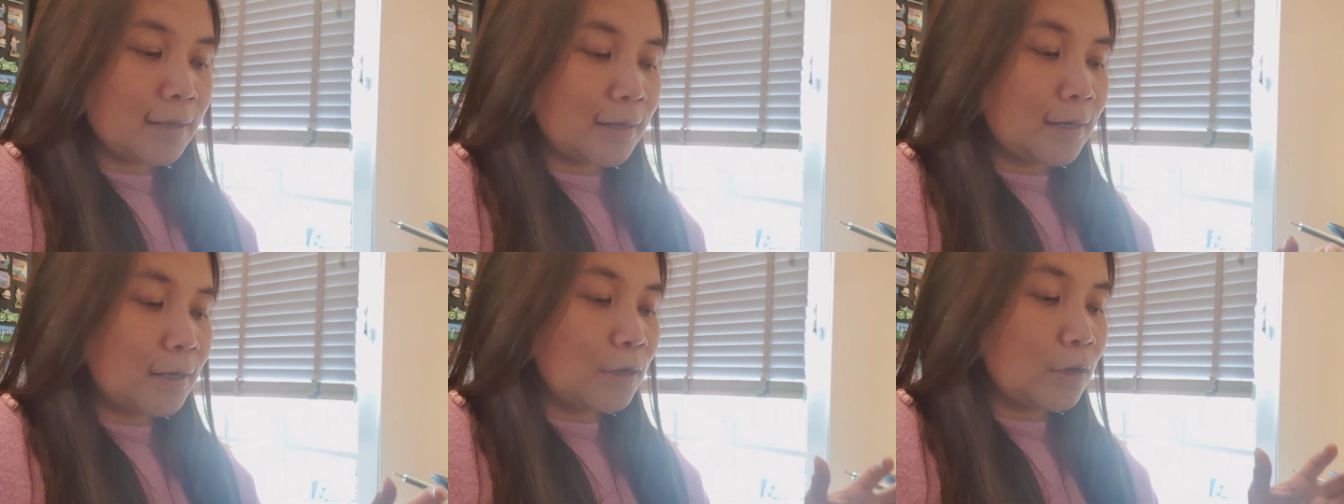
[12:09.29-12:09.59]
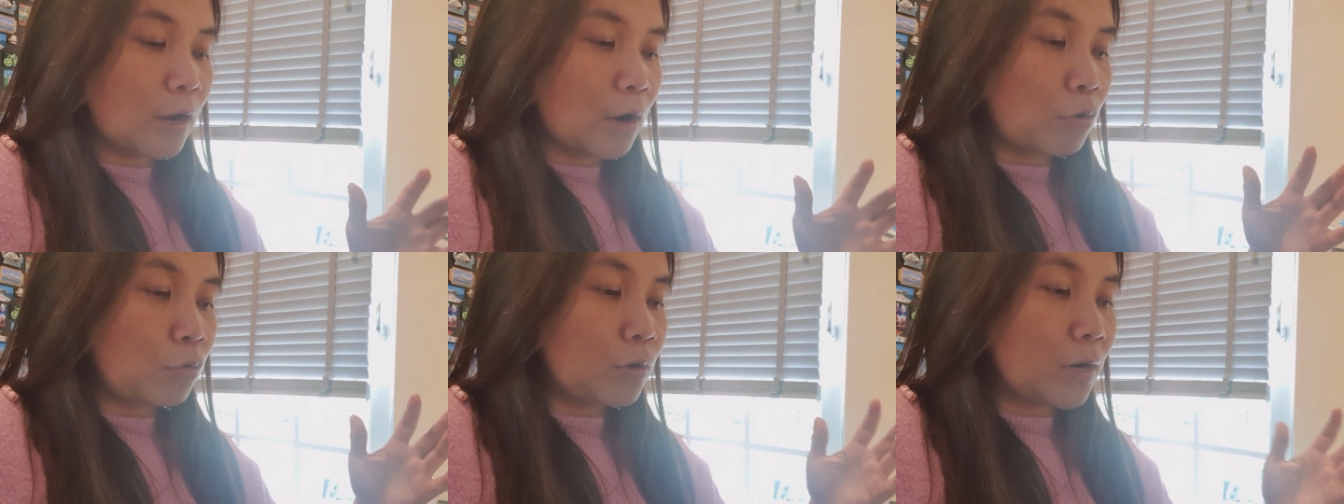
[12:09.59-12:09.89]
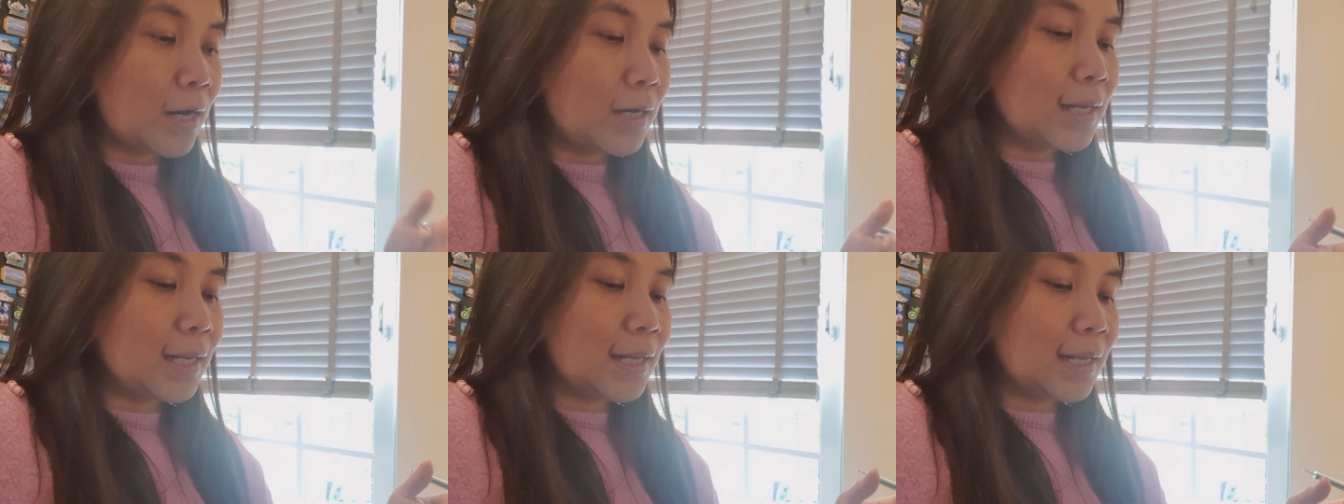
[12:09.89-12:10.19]
jadi yang
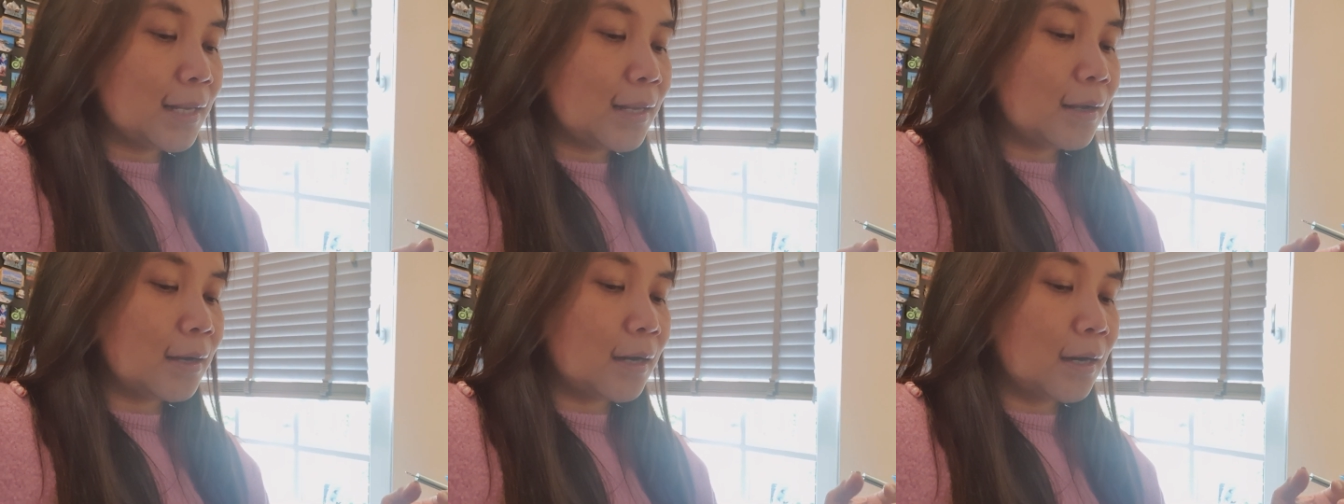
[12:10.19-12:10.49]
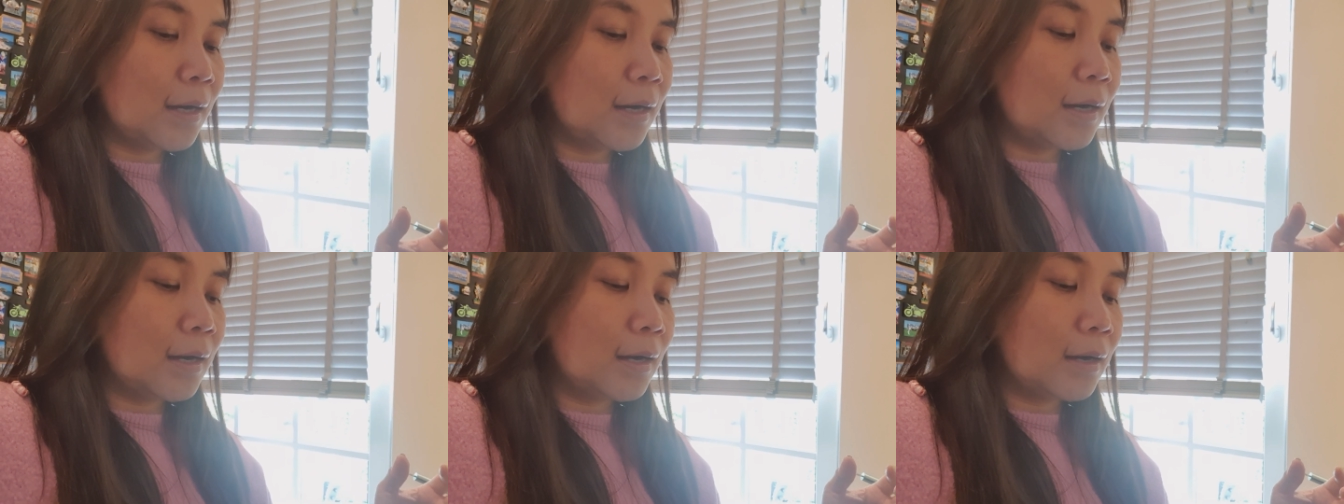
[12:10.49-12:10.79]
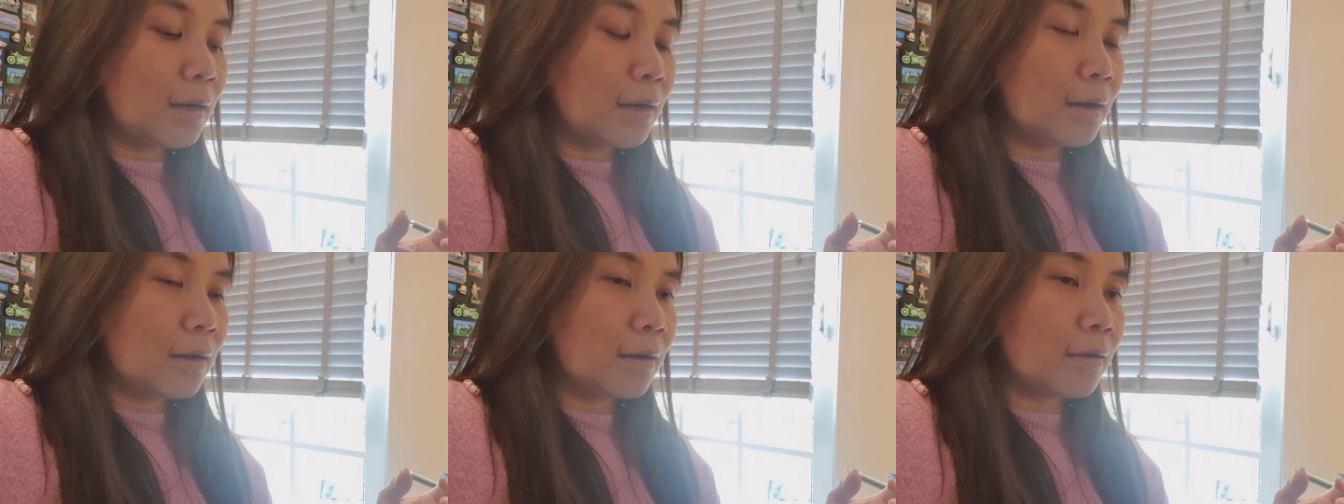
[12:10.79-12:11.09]
udah di uh,
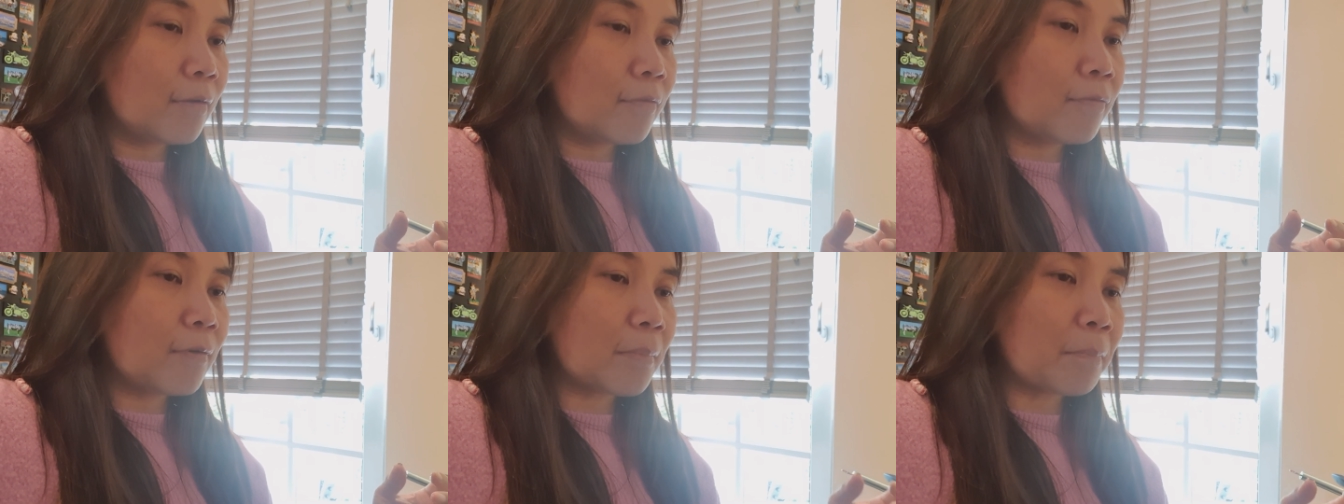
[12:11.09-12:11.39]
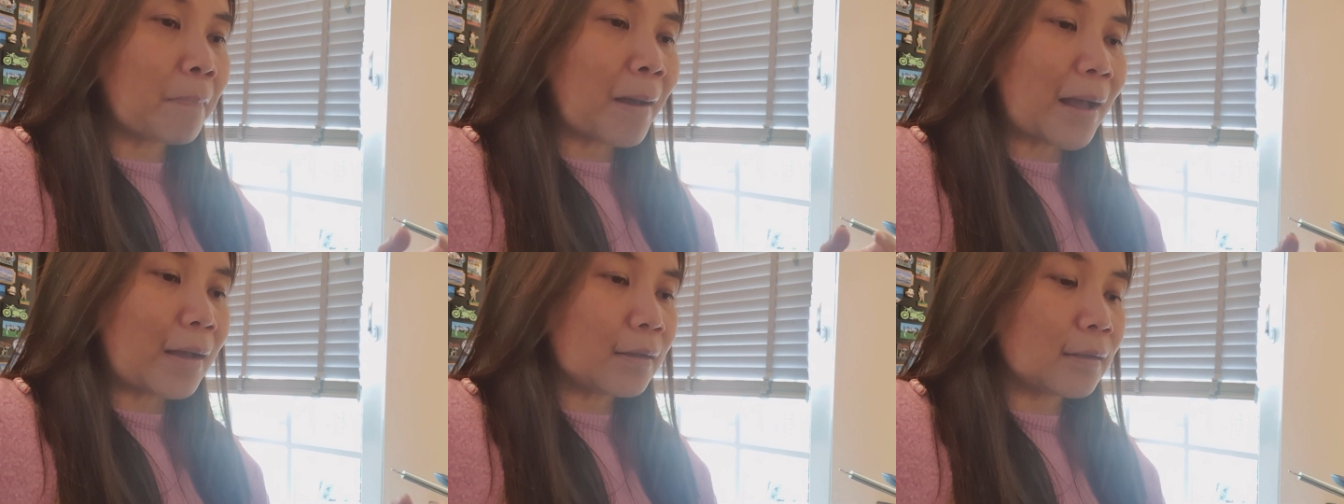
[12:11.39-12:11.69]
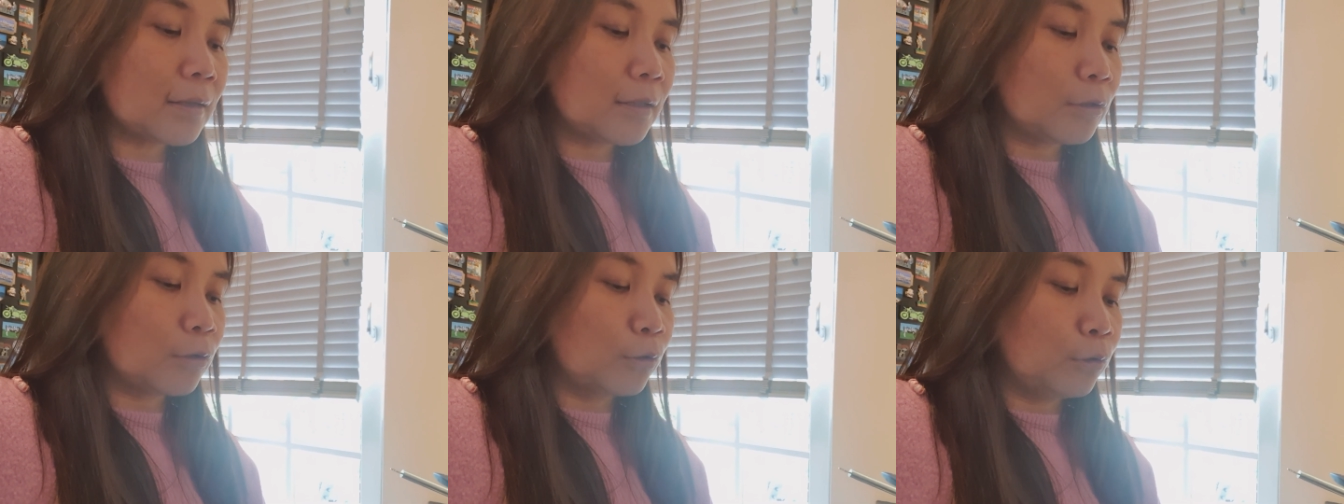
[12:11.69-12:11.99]
eh,
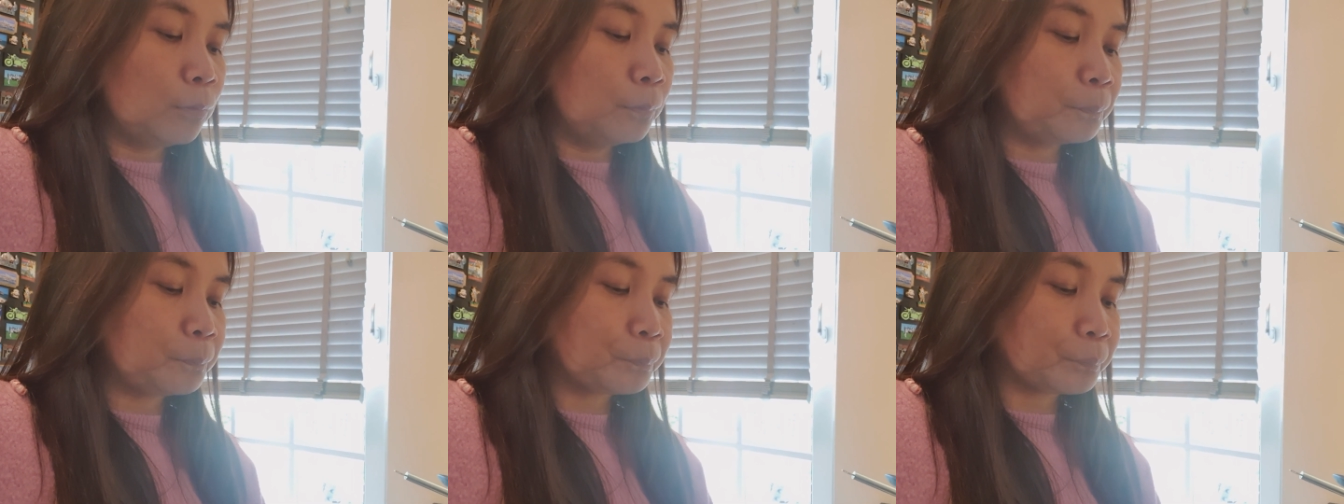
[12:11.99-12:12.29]
verpak gitu